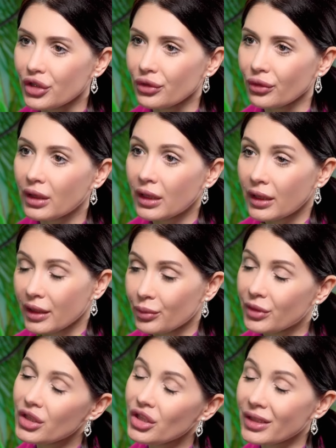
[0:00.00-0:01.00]
что
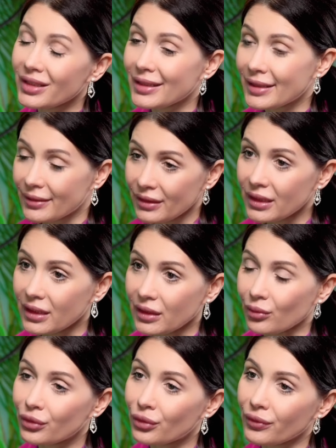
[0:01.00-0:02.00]
ребятишки
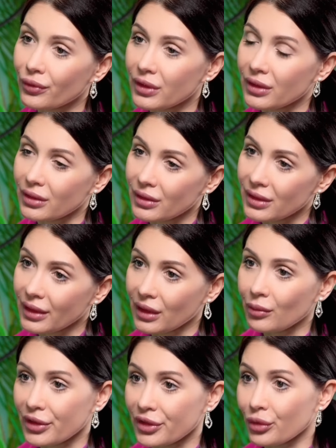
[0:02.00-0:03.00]
действительно будут вот с
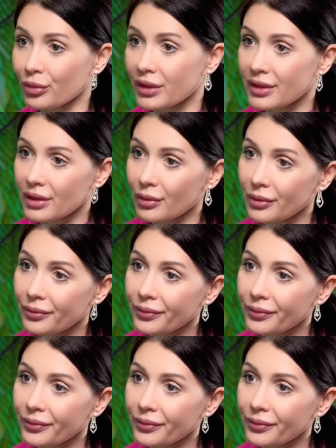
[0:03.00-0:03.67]
такими особенностями?